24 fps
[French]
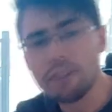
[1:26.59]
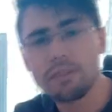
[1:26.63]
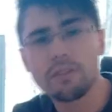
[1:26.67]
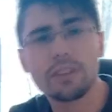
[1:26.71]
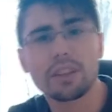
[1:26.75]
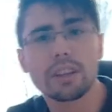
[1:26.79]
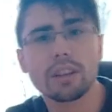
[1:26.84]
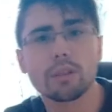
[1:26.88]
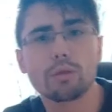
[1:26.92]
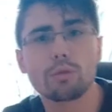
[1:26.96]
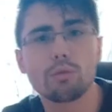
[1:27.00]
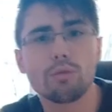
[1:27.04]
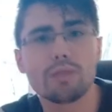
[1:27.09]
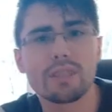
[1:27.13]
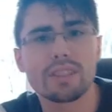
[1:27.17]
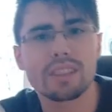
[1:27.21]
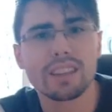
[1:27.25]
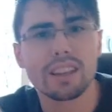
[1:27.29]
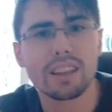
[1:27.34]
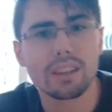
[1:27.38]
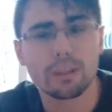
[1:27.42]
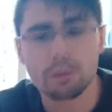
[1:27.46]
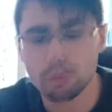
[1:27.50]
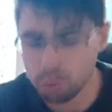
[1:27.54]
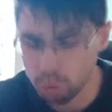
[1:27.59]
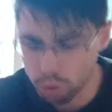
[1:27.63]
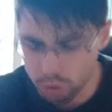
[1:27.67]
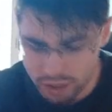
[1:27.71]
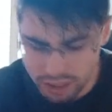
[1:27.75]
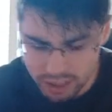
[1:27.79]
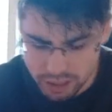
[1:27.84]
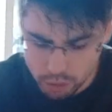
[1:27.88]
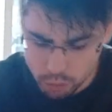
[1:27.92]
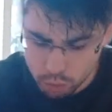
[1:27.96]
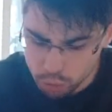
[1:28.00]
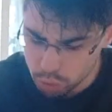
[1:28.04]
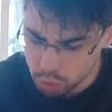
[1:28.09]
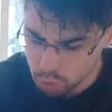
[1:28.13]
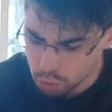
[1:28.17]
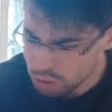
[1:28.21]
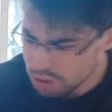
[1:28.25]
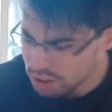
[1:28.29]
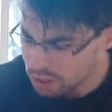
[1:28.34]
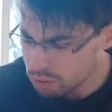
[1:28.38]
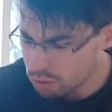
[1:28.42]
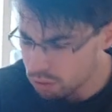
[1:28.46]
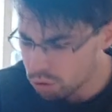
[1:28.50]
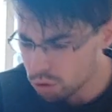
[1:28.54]
1,5, 2 kilos 2
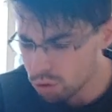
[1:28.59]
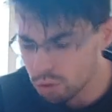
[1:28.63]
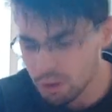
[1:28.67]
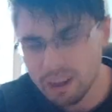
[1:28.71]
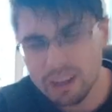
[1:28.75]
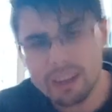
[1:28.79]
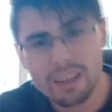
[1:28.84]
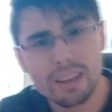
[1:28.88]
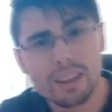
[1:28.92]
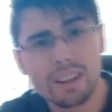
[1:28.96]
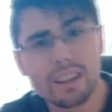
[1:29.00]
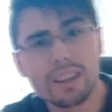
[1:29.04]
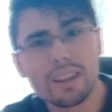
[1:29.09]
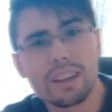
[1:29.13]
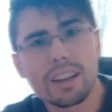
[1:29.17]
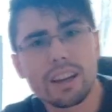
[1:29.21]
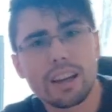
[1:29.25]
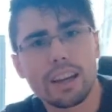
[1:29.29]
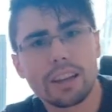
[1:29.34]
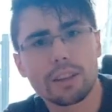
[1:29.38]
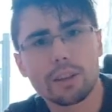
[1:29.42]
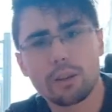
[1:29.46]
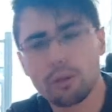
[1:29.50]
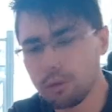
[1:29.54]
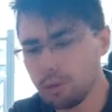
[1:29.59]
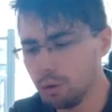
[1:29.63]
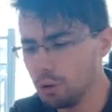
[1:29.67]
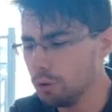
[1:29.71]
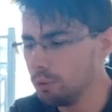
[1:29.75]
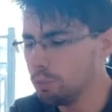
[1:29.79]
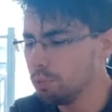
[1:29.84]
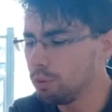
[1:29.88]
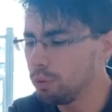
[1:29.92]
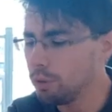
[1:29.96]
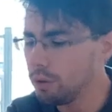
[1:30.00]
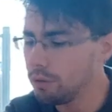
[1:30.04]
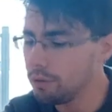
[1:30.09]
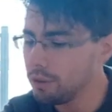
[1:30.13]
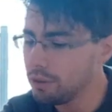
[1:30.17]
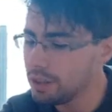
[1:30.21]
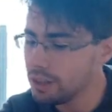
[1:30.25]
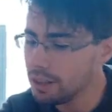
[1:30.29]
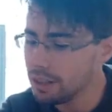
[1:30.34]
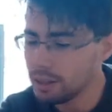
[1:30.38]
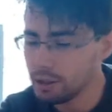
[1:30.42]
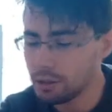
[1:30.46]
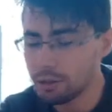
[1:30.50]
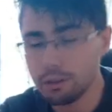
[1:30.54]
kilos, je crois Attends, pour
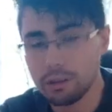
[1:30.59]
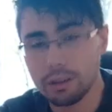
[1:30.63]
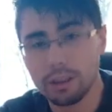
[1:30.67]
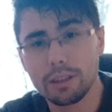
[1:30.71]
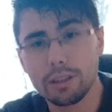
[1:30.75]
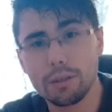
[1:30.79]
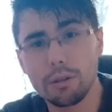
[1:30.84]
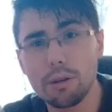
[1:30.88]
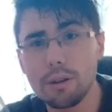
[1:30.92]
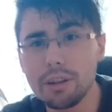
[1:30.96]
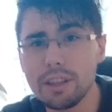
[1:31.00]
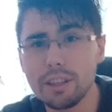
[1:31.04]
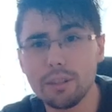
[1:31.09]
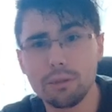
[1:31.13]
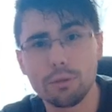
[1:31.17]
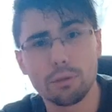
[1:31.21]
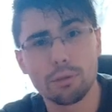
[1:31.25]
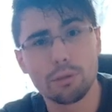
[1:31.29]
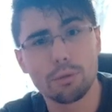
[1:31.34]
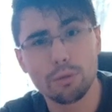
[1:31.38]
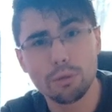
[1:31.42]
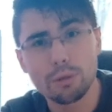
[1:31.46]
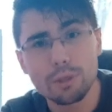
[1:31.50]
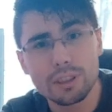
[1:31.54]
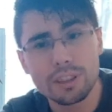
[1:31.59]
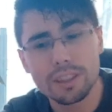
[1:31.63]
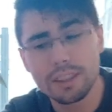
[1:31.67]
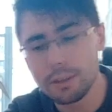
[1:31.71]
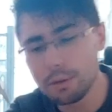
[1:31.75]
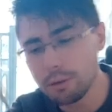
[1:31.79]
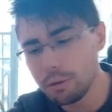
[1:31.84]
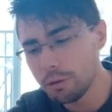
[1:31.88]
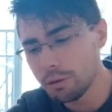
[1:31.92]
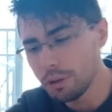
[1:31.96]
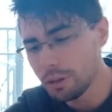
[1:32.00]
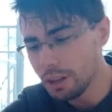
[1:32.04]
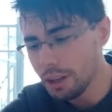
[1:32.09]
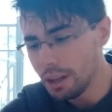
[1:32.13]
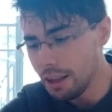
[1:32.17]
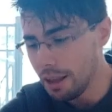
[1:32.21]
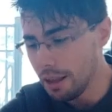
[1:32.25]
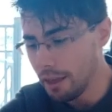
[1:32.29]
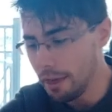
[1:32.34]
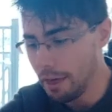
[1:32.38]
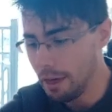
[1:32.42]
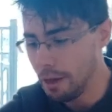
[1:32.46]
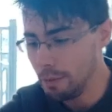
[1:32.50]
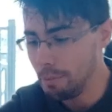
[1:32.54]
envoyer un, colis de 2 kilos,
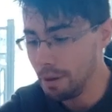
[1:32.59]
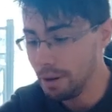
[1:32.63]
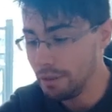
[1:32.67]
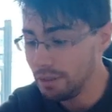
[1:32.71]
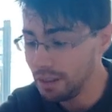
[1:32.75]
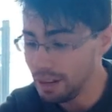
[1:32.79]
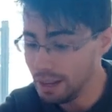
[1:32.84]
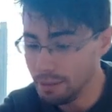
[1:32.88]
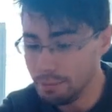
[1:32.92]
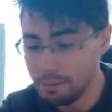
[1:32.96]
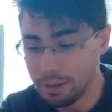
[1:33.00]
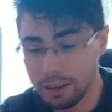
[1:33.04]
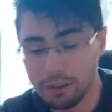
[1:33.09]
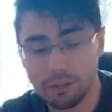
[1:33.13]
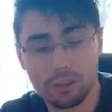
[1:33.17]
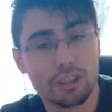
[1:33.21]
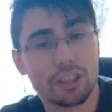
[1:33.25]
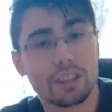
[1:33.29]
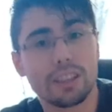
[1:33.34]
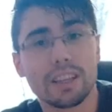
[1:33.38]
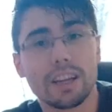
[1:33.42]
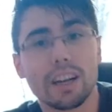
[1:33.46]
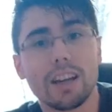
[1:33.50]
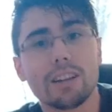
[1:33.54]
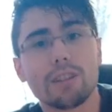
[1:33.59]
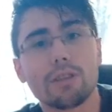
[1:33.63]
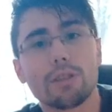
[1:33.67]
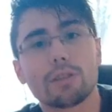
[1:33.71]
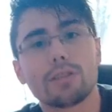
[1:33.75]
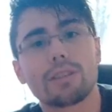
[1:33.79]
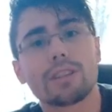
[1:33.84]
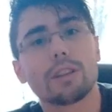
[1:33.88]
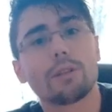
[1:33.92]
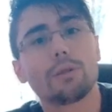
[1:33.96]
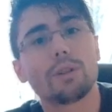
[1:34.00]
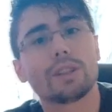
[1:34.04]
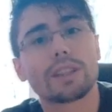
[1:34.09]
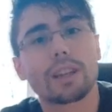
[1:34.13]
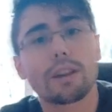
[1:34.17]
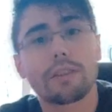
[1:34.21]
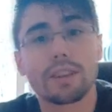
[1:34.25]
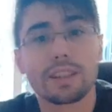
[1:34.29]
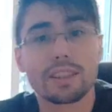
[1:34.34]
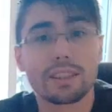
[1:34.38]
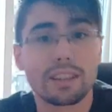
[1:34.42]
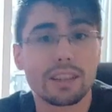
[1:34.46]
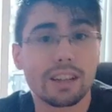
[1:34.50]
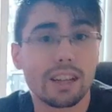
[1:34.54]
bah voilà, bah en général, quand ça doit
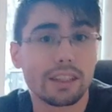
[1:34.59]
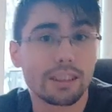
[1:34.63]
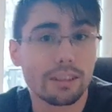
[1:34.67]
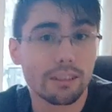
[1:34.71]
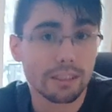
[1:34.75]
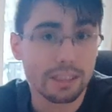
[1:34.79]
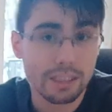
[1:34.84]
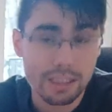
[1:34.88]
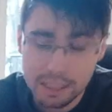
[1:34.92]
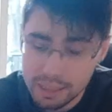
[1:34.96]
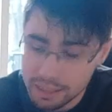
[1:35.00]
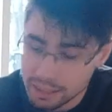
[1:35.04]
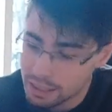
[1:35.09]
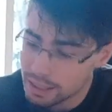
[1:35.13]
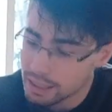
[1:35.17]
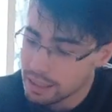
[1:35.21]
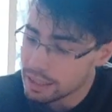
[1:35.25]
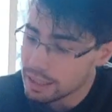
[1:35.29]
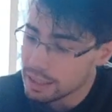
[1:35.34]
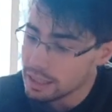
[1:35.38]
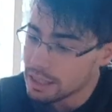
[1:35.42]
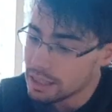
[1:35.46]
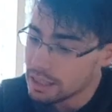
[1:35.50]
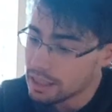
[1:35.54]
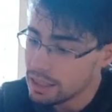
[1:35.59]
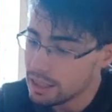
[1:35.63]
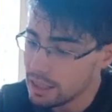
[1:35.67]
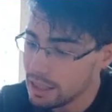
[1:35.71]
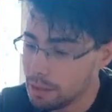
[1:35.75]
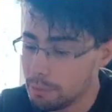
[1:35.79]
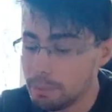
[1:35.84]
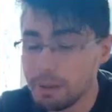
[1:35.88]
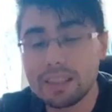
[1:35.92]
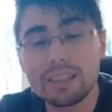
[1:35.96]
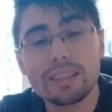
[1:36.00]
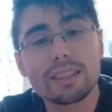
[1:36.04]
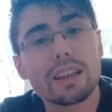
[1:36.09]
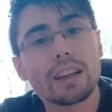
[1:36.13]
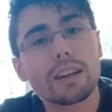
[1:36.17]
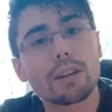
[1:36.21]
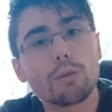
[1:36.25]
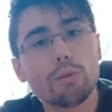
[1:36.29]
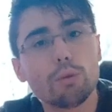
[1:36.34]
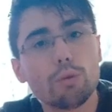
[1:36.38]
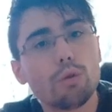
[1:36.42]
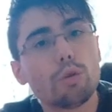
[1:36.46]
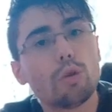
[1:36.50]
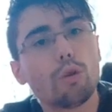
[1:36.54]
traverser l'Atlantique, et eh ben bah, ça
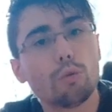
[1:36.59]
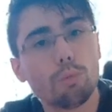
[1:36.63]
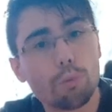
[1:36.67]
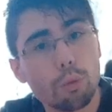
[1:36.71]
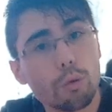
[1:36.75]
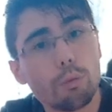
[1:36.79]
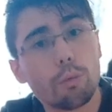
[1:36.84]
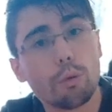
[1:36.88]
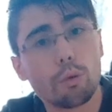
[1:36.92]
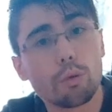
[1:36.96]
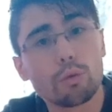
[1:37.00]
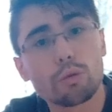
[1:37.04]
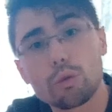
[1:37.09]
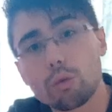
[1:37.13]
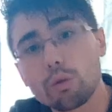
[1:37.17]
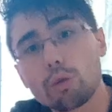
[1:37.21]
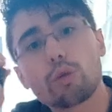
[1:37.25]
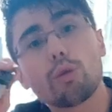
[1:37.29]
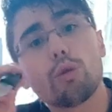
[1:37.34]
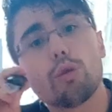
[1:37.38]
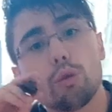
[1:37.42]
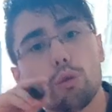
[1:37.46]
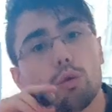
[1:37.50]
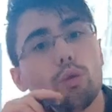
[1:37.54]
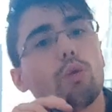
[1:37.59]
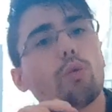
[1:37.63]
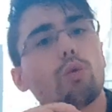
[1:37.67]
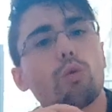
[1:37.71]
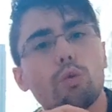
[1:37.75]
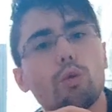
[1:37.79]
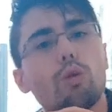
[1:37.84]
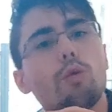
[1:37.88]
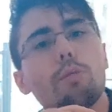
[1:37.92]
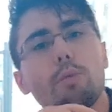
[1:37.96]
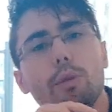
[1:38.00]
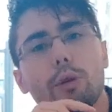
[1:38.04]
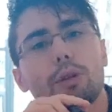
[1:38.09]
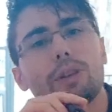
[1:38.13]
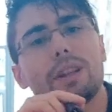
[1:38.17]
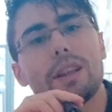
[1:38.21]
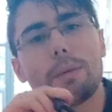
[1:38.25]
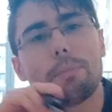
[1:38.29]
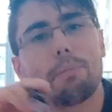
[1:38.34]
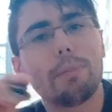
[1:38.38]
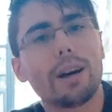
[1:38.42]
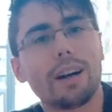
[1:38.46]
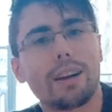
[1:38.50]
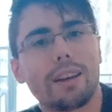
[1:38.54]
coûte bonbon. Donc non, ne
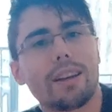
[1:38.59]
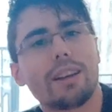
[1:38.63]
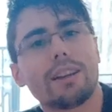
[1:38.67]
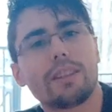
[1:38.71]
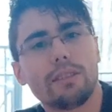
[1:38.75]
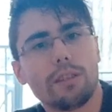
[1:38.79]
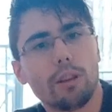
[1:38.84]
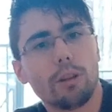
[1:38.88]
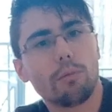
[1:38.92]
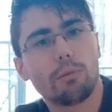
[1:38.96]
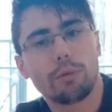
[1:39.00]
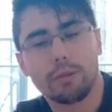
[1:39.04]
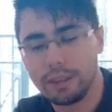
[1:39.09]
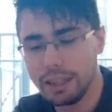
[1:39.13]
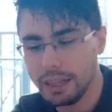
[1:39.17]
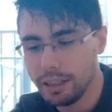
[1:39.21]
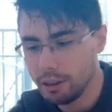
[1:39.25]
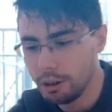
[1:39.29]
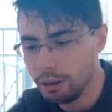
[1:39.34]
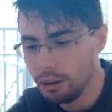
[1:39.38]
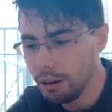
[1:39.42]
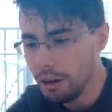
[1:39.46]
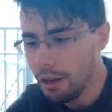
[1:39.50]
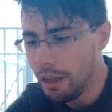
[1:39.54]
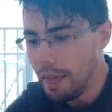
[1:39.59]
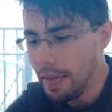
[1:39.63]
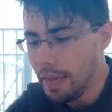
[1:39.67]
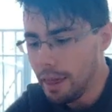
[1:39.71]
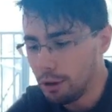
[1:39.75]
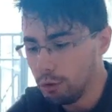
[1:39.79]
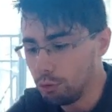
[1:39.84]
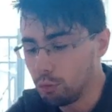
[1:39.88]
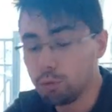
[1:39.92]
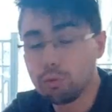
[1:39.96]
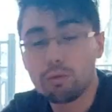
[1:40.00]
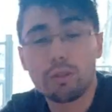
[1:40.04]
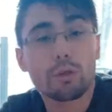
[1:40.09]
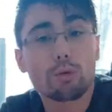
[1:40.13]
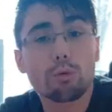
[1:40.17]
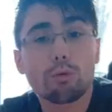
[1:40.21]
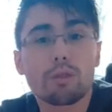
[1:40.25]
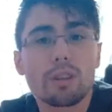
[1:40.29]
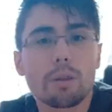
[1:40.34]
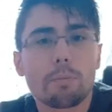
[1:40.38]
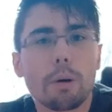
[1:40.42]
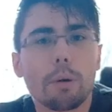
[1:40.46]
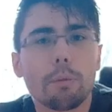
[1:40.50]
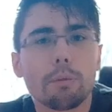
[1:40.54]
prenez pas exemple, d'accord De toute façon,
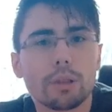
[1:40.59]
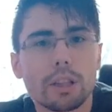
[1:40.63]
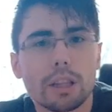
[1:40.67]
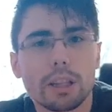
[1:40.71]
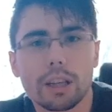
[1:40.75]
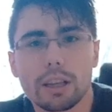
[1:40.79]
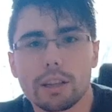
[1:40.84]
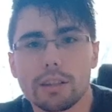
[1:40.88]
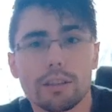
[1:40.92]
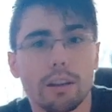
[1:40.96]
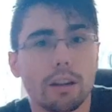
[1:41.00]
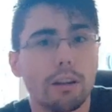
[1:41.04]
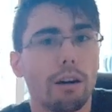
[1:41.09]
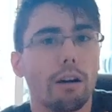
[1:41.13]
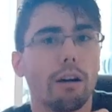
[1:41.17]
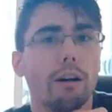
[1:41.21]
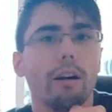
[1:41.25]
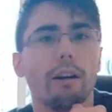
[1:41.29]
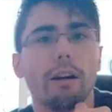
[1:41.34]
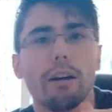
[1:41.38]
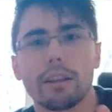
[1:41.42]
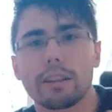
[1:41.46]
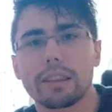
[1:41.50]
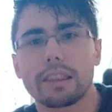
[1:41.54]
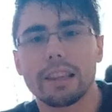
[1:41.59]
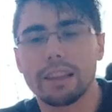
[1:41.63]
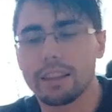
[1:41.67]
vous n'avez pas mon adresse. Alors,